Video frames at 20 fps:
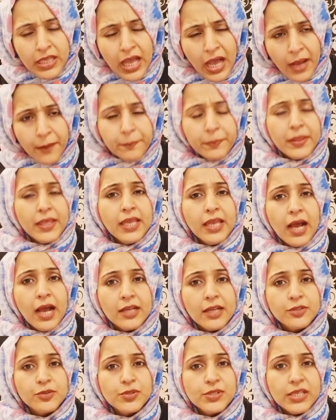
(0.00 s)
अपने ही
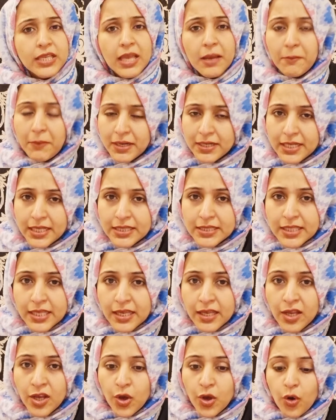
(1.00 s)
हाथों से क्या मार डालते
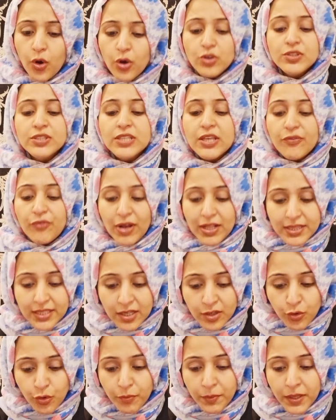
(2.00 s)
और उसकी वालदा
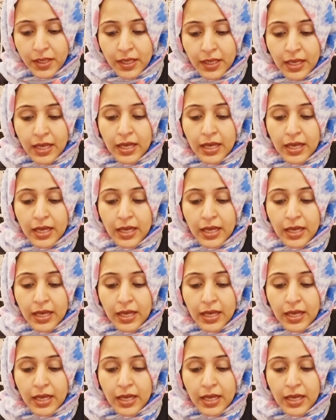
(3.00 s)
को भी